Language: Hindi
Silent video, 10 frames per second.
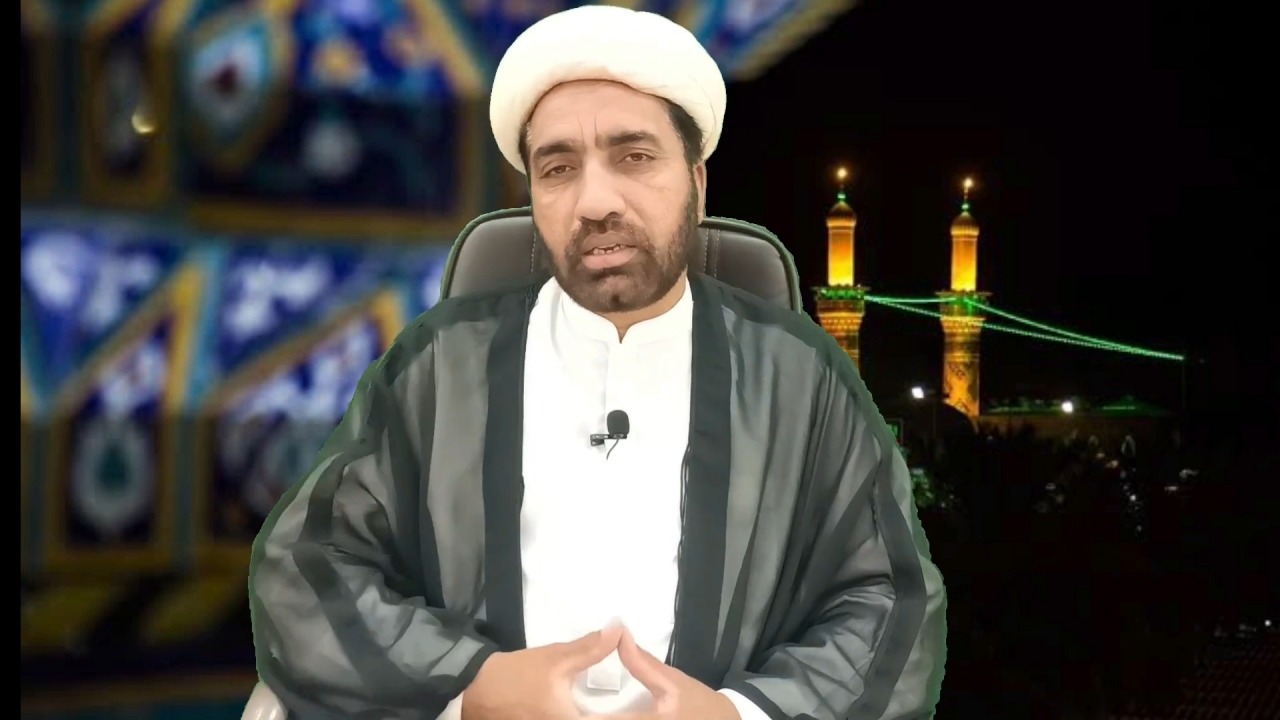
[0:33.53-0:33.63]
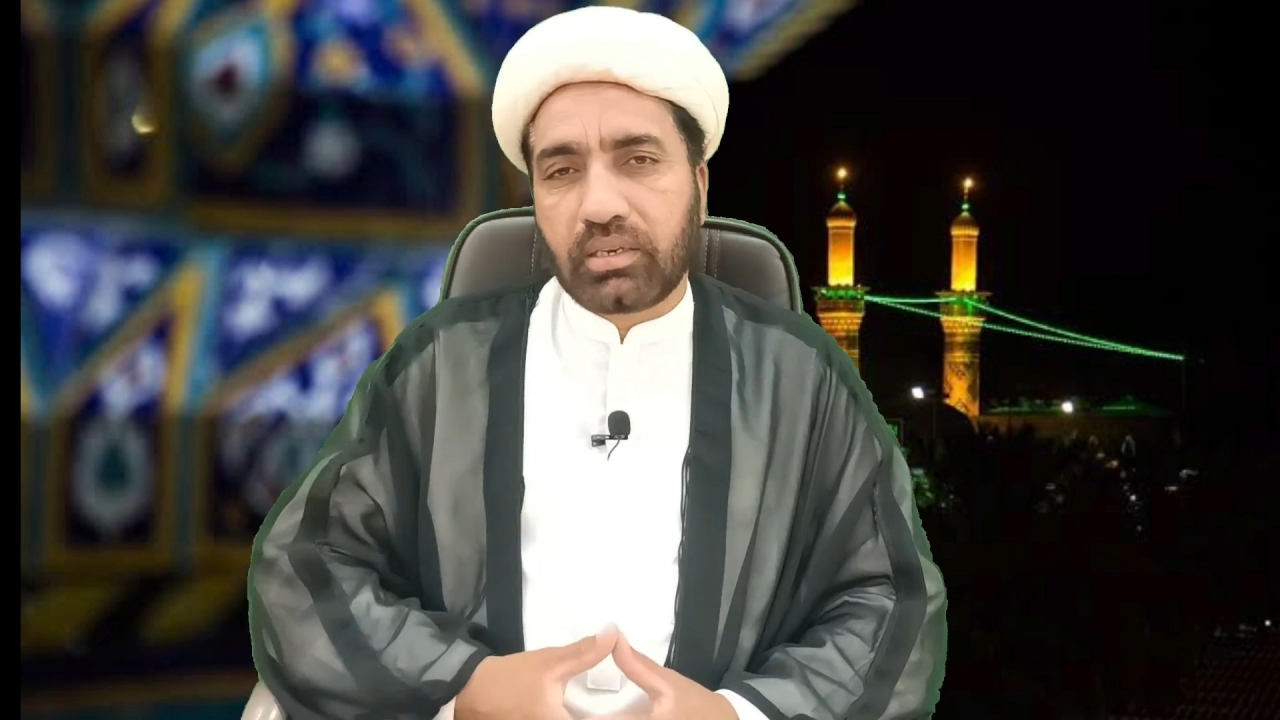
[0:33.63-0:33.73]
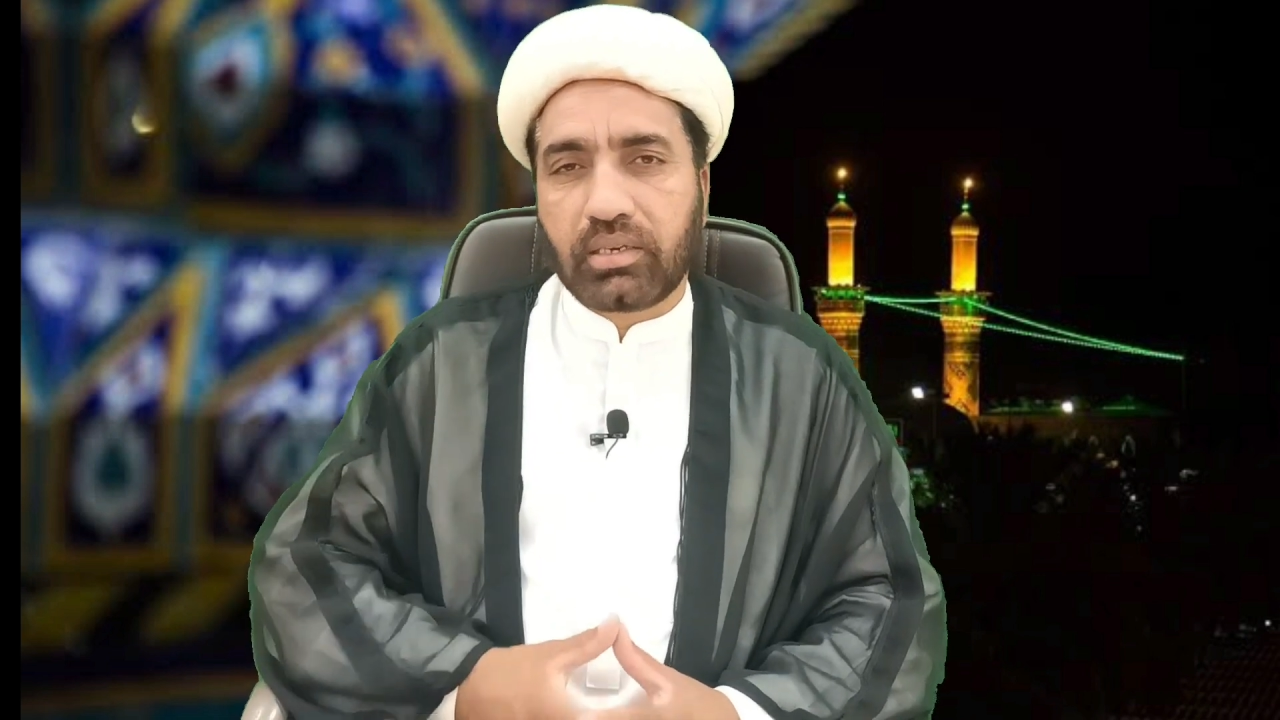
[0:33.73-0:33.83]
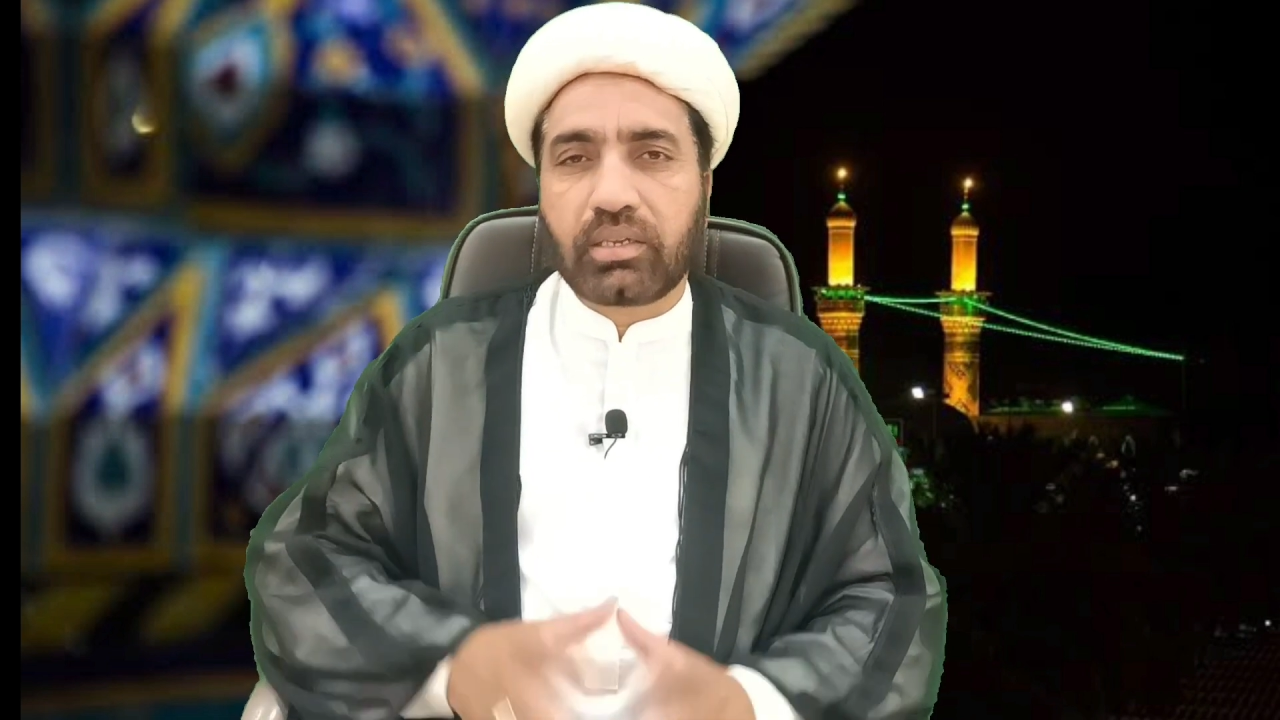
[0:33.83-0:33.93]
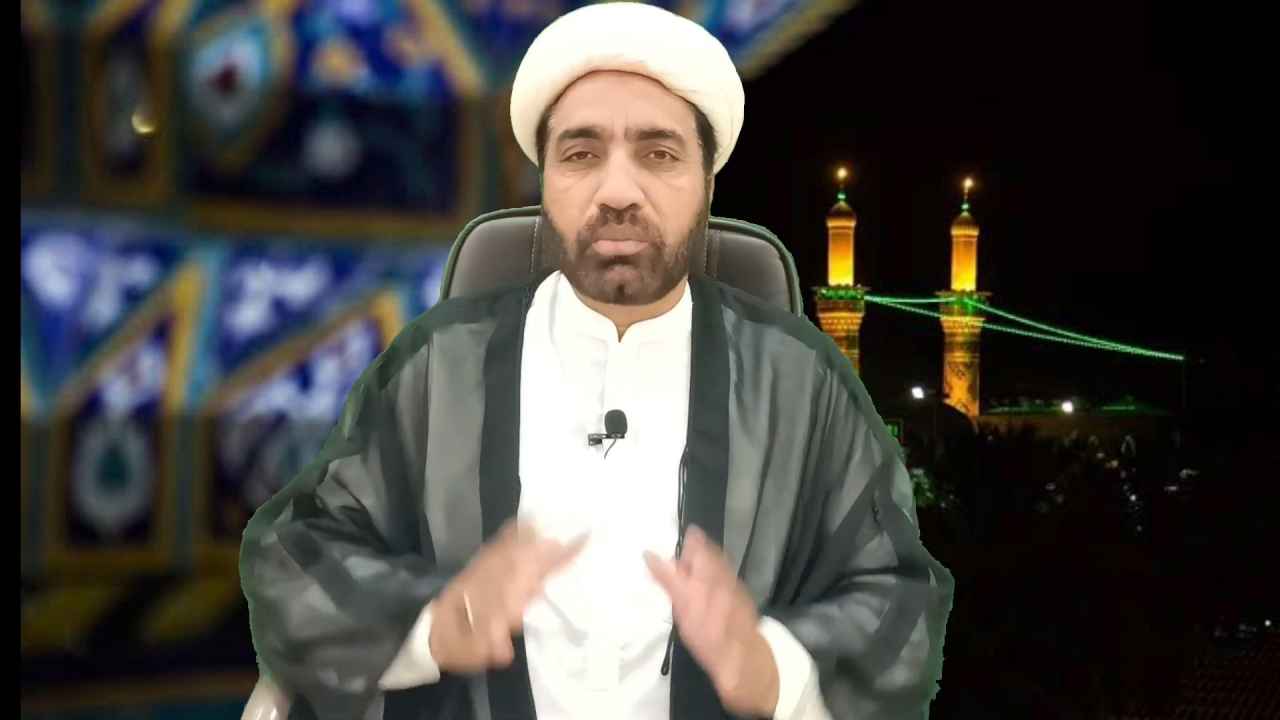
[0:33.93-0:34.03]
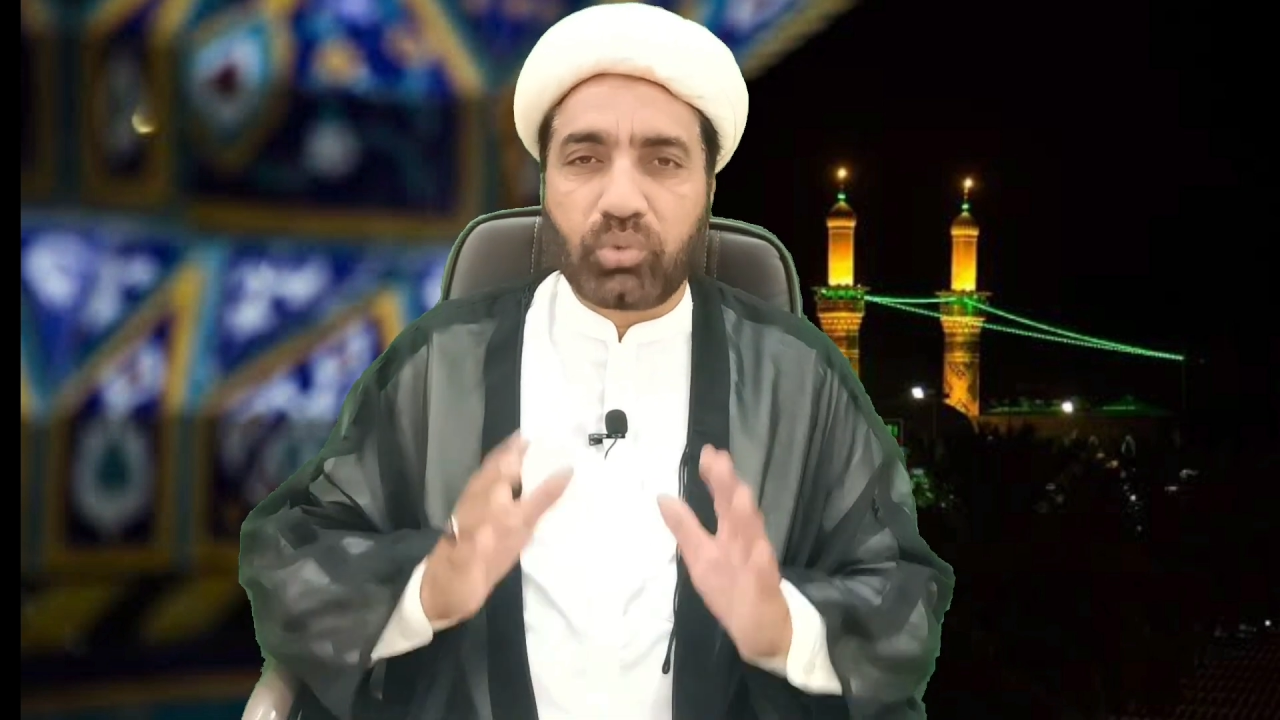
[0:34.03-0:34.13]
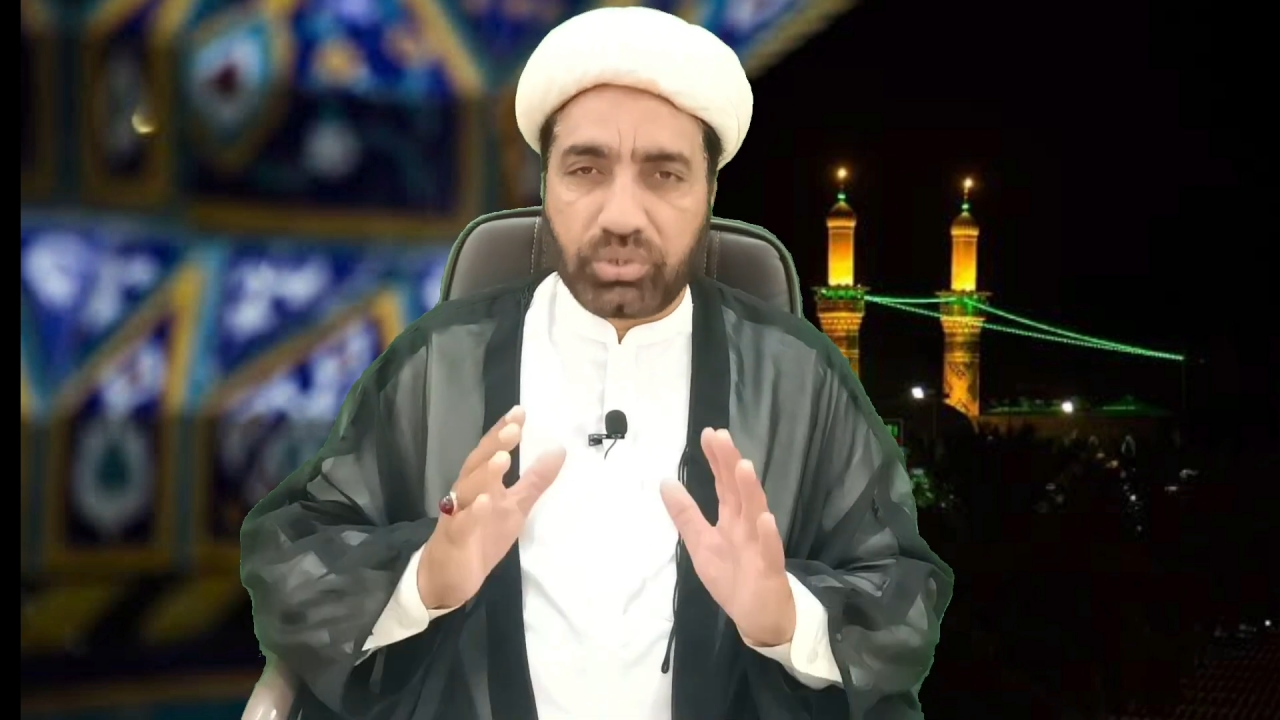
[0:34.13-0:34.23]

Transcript: है लेकिन